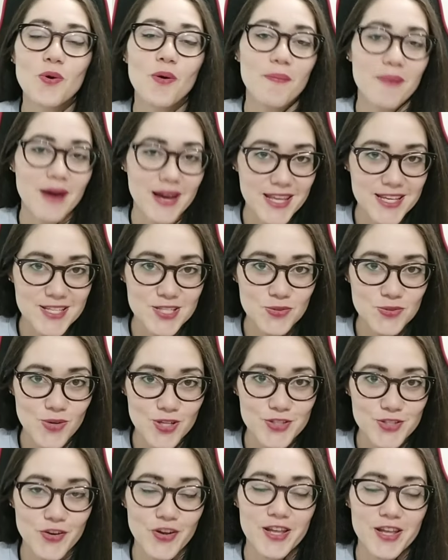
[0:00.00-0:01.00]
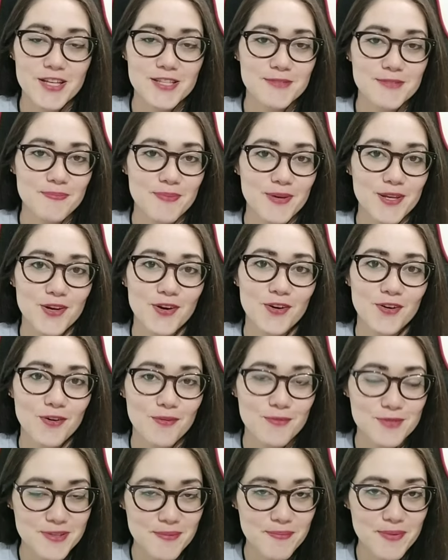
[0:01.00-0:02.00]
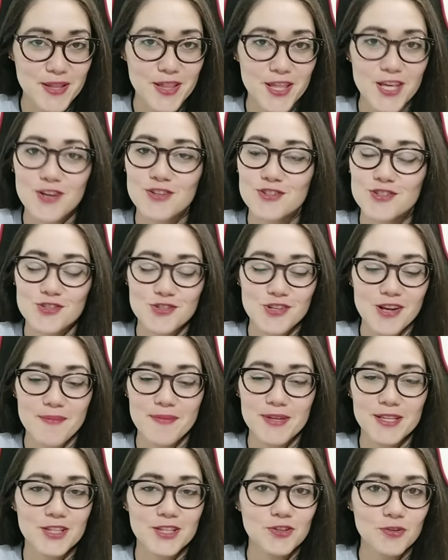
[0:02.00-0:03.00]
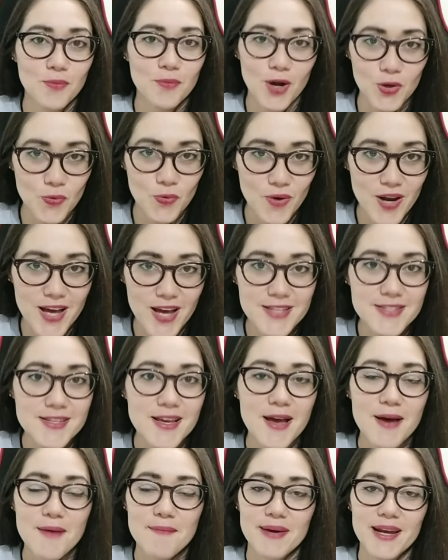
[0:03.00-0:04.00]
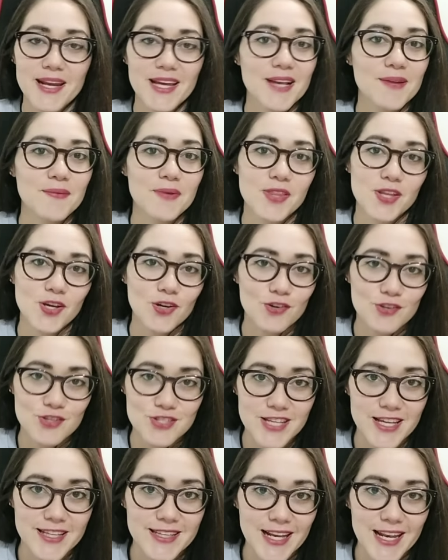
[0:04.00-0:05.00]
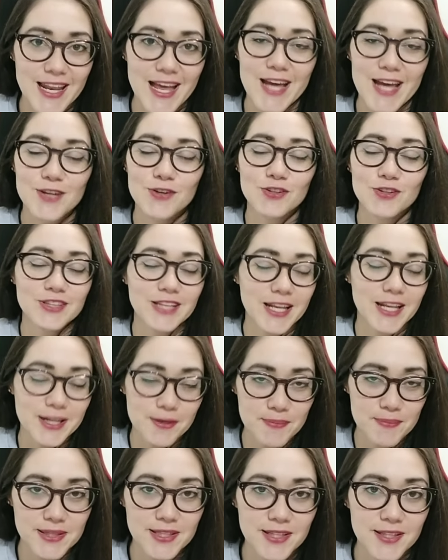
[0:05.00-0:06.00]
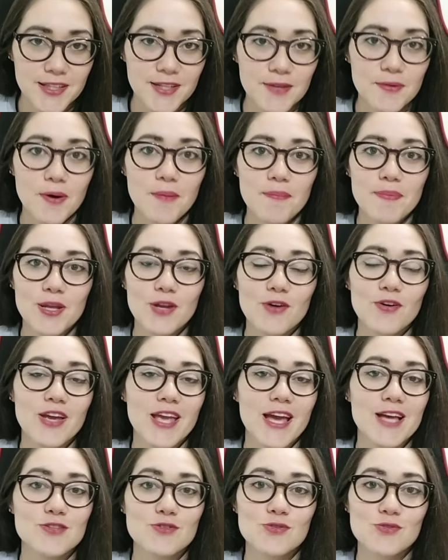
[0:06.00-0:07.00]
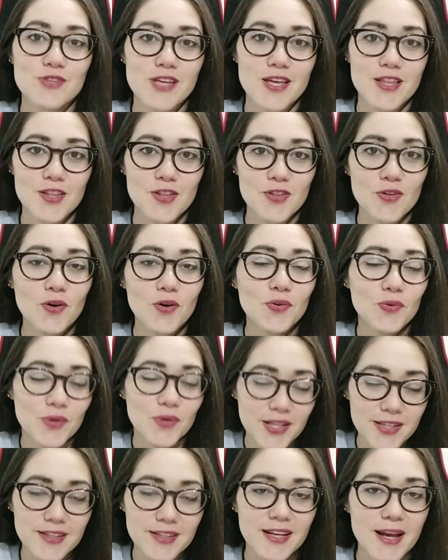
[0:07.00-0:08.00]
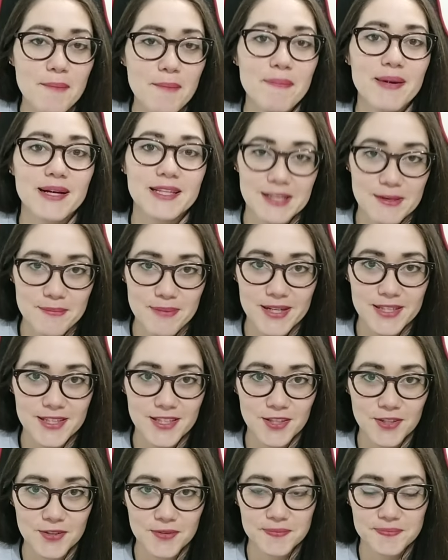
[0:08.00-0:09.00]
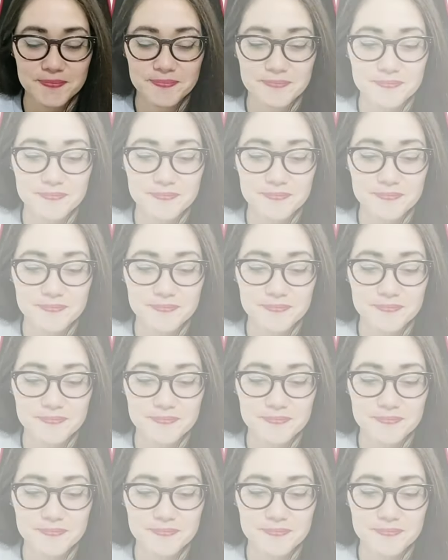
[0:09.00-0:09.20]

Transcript: hubo varias situaciones, pero como siempre digo, yo solamente tomo algunas para que el video no sea tan largo, tan repetitivo, pero que han sucedido durante gran parte del partido.